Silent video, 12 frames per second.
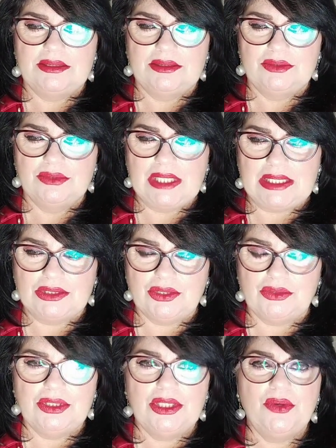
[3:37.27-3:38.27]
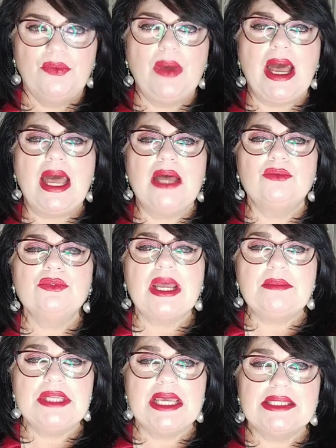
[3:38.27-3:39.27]
un altro di qua, una
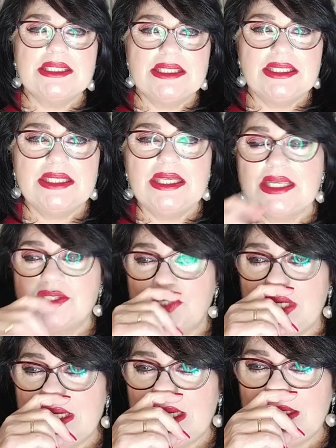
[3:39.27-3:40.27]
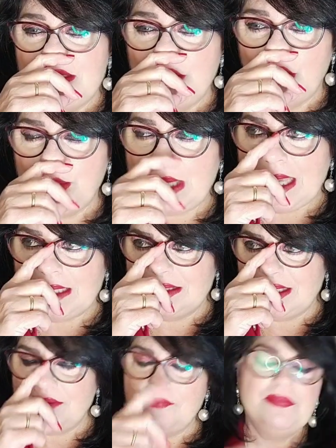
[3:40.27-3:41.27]
mia zia, sorella di mio
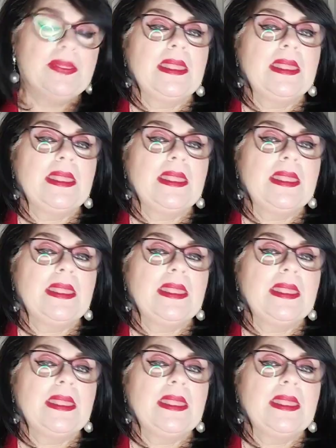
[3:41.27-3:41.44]
padre,